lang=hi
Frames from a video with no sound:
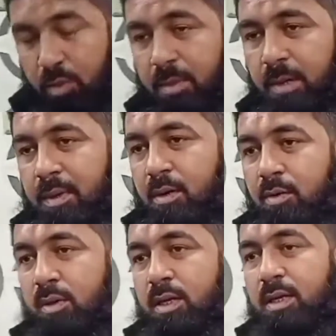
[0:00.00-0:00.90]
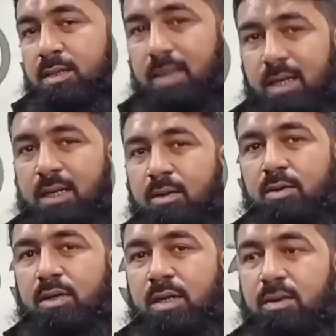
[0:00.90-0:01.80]
जो मेरे पास क्वांटिटी ज़्यादा
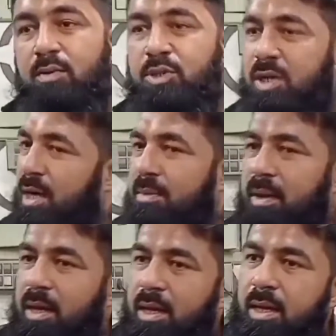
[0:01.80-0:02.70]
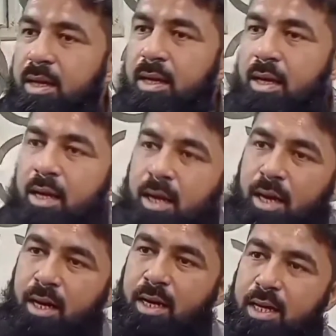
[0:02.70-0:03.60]
क्वांटिटी वो शेड में है
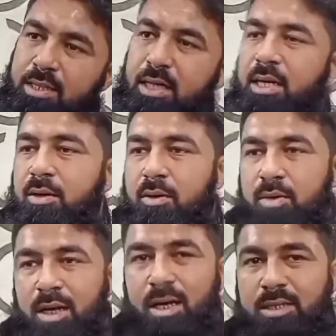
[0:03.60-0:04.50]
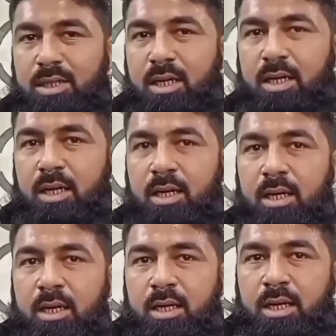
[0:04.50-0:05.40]
हल्का शेड और डार्क शेड
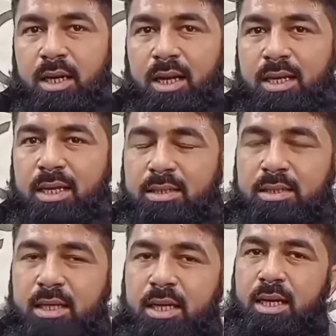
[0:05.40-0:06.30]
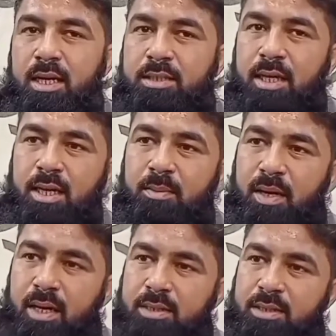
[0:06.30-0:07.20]
ये रेंज ऐसी कि साढ़े
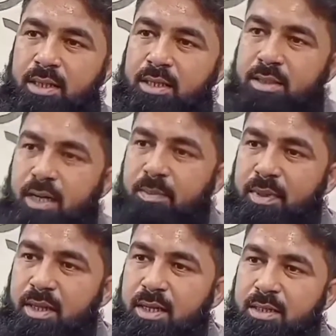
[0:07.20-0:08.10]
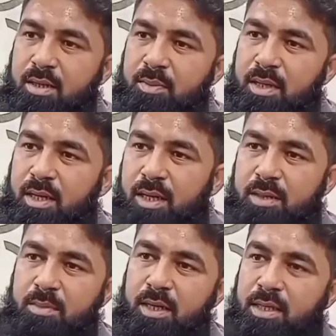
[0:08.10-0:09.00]
बारह से साढ़े पंद्रह हजार रुपए की
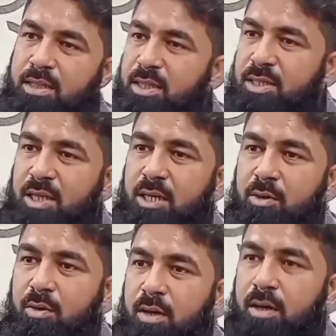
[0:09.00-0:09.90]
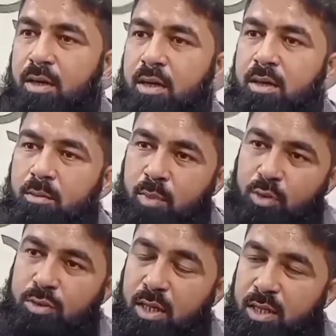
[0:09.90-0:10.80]
रेंज में जैसा शेड होगा
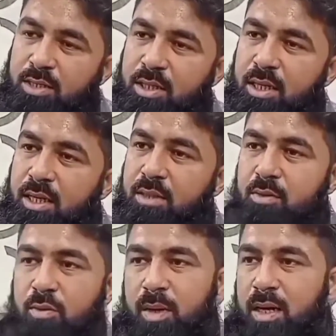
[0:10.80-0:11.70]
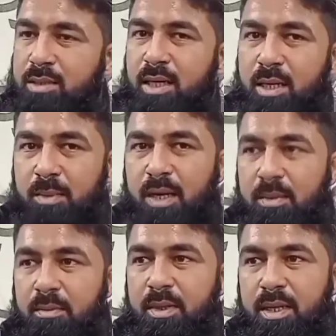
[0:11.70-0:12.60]
बहुत ज़्यादा शेड है तो वो बारह साढ़े
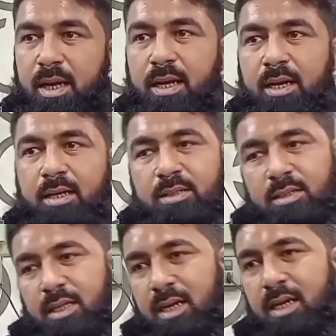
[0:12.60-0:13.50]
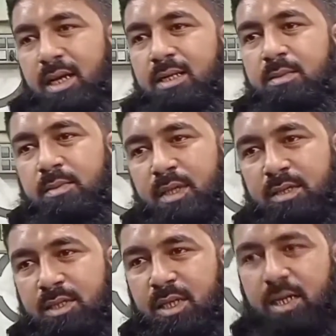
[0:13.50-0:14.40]
बारह में मिल जाएगा इसी तरह रेंज
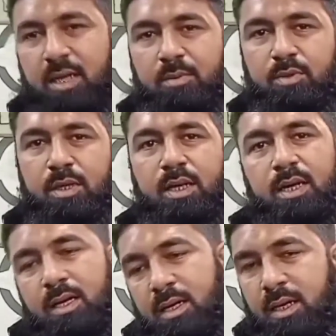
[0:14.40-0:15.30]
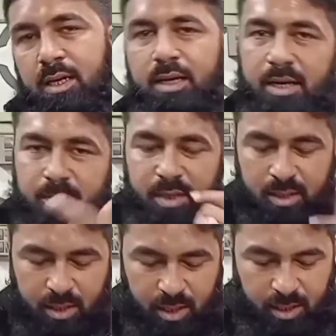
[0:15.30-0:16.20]
जैसे शेड कम होता जाएगा रेट
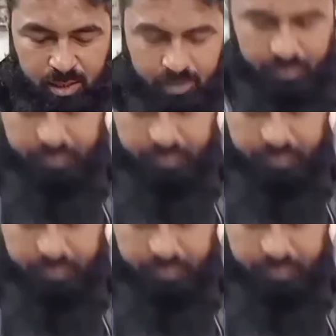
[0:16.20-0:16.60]
बढ़ते जाएंगे